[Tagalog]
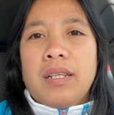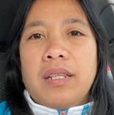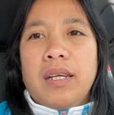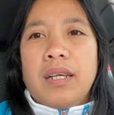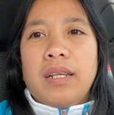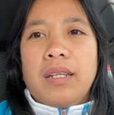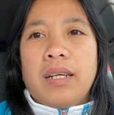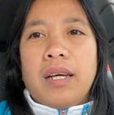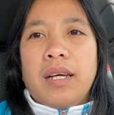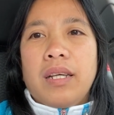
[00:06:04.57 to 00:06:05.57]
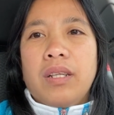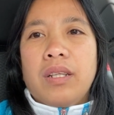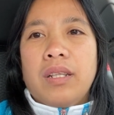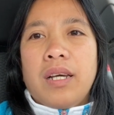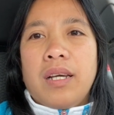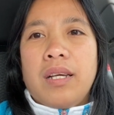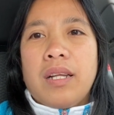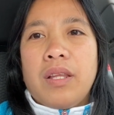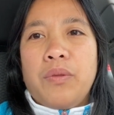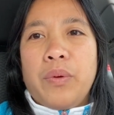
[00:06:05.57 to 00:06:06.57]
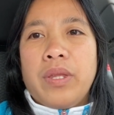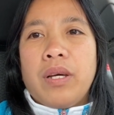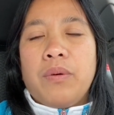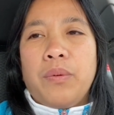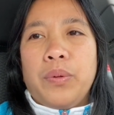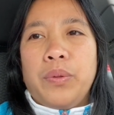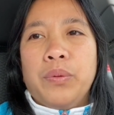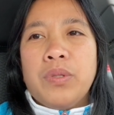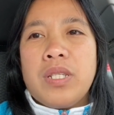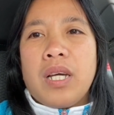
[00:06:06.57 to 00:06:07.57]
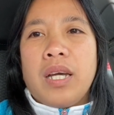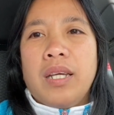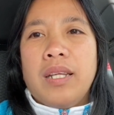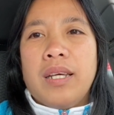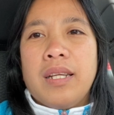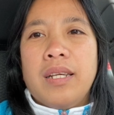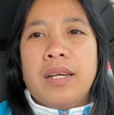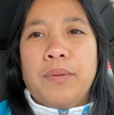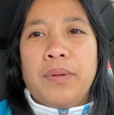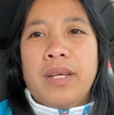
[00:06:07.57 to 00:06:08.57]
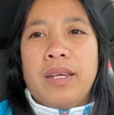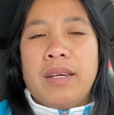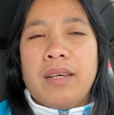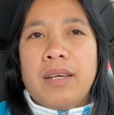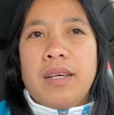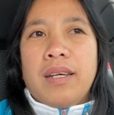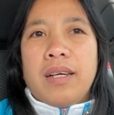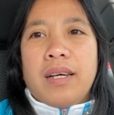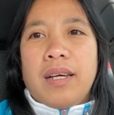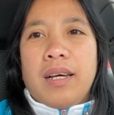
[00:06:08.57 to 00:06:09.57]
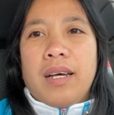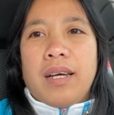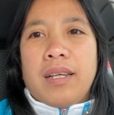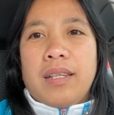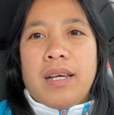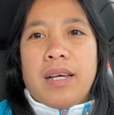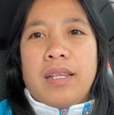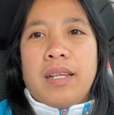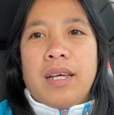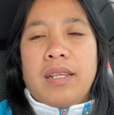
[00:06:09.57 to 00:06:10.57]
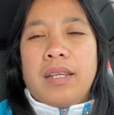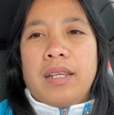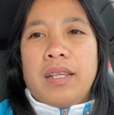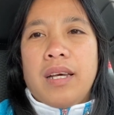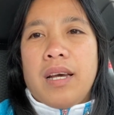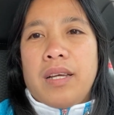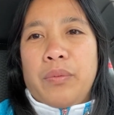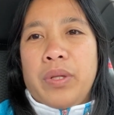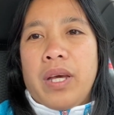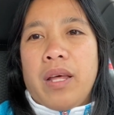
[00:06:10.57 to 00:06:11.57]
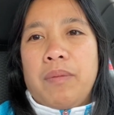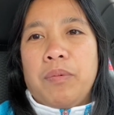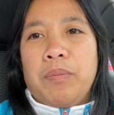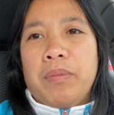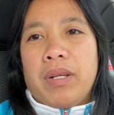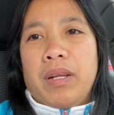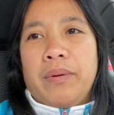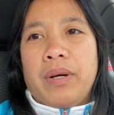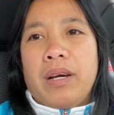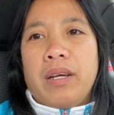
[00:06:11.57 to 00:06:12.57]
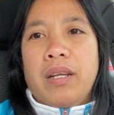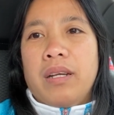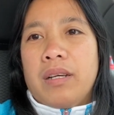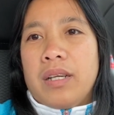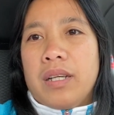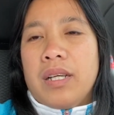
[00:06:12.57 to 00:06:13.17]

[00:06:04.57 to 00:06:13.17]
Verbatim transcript: Then uh, nakagraduate ako doon sa kay Neri Gaulit at uh, the, in, uh, with the help of Marilo Akailar